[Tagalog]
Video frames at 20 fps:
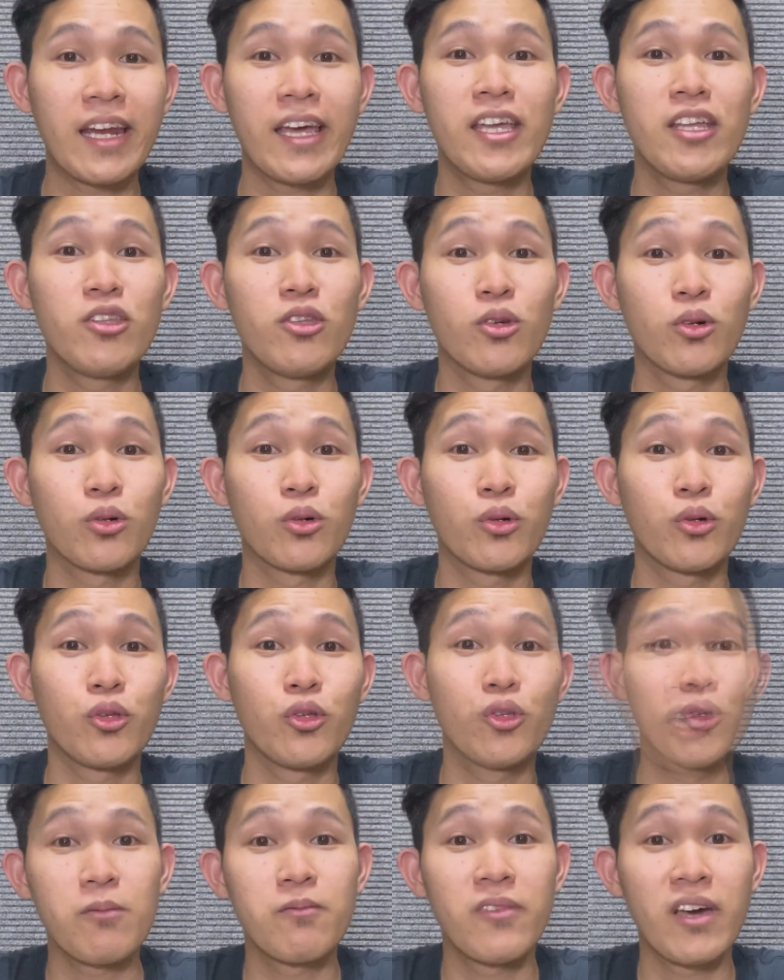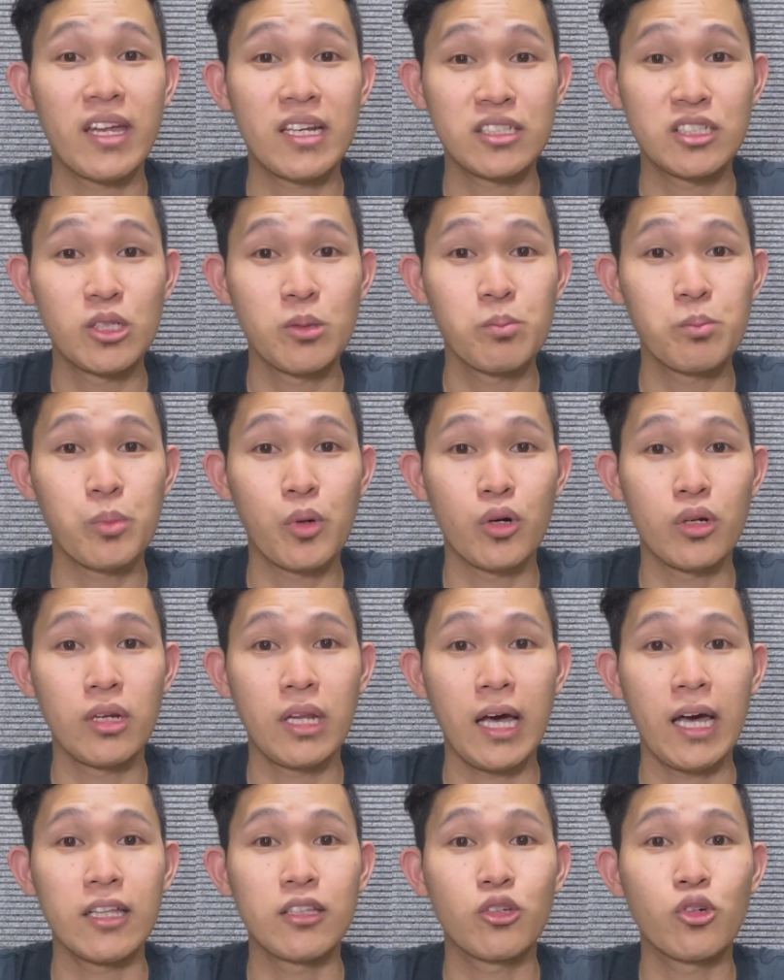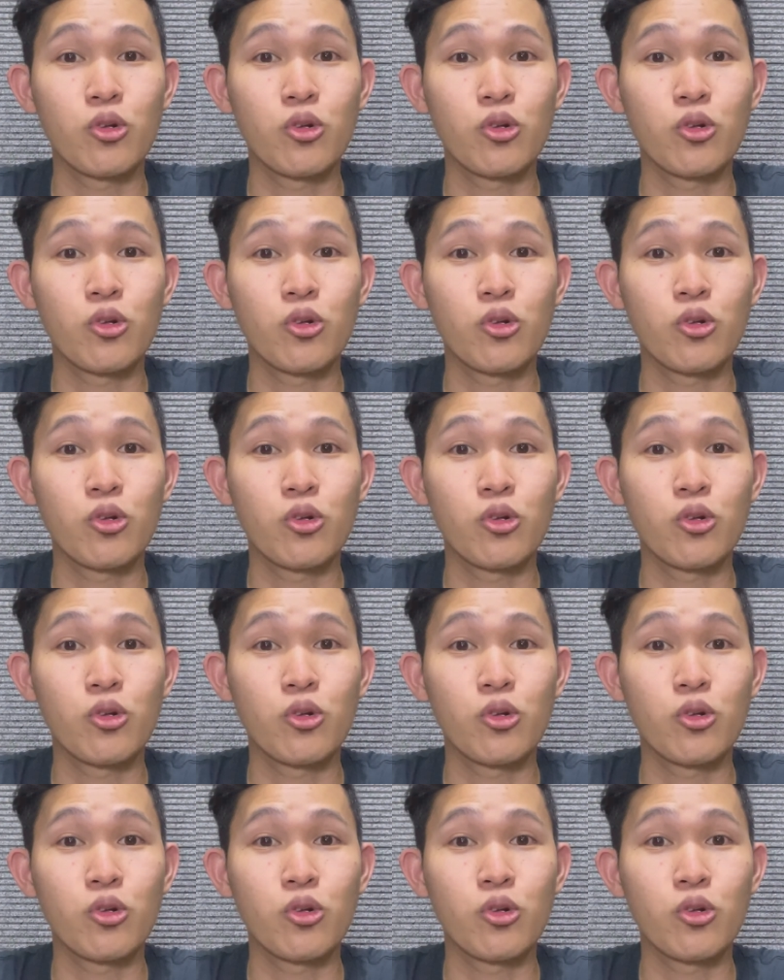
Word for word: nyo yung very simple at kung